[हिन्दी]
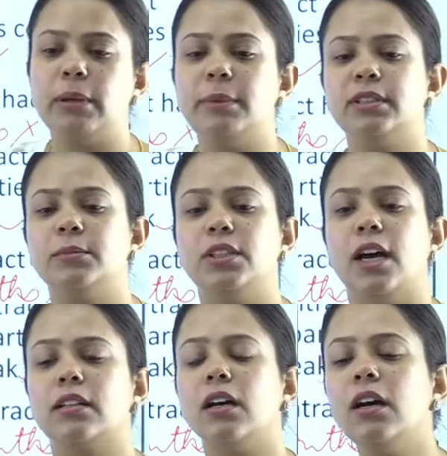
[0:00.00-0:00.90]
भी
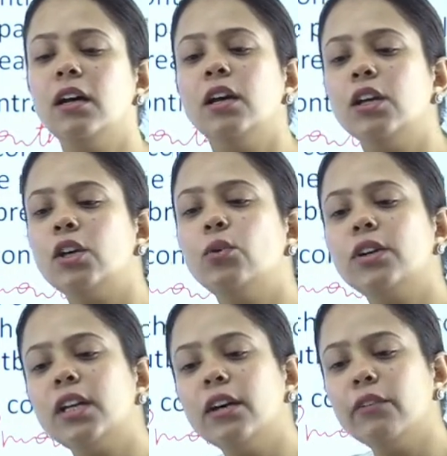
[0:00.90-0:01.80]
समझाया था कि
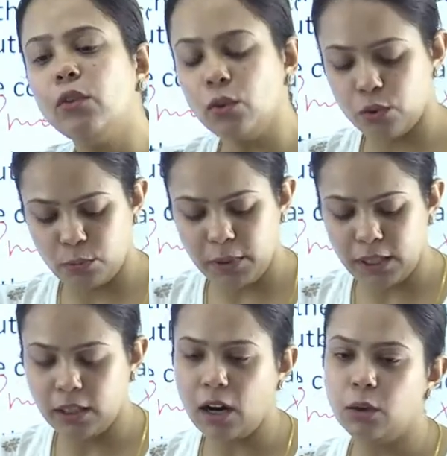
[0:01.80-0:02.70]
उनके वो उसमें
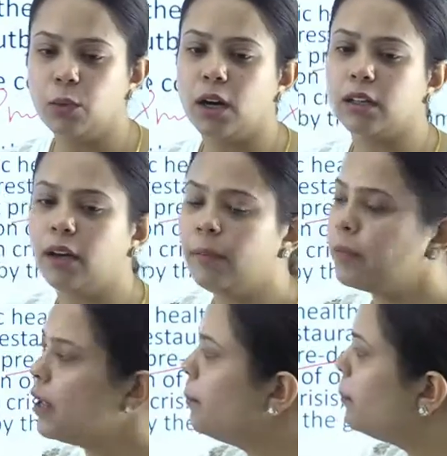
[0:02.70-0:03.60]
लिखा हुआ था
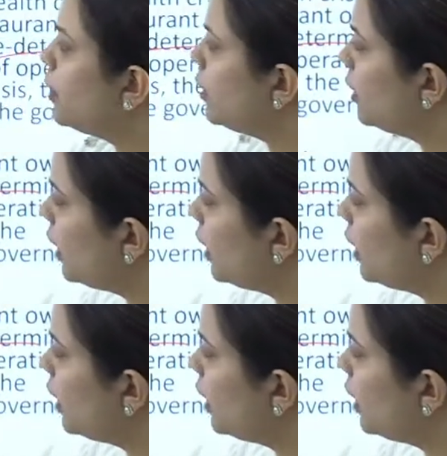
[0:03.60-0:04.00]
बट ये